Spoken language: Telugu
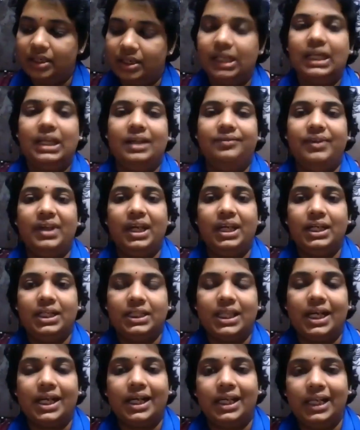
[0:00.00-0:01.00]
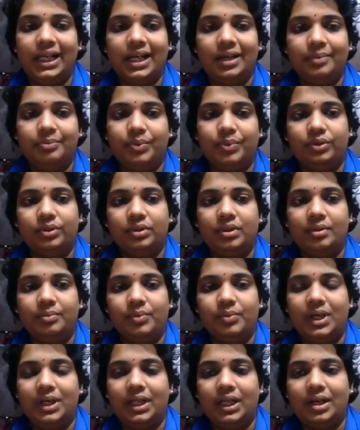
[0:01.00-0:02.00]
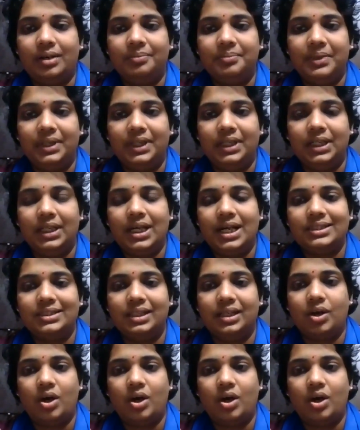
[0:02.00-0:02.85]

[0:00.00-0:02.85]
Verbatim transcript: అంటే వెయిట్ తగ్గలేకపోతున్నాము అంటే కంప్లీట్ గా అసలు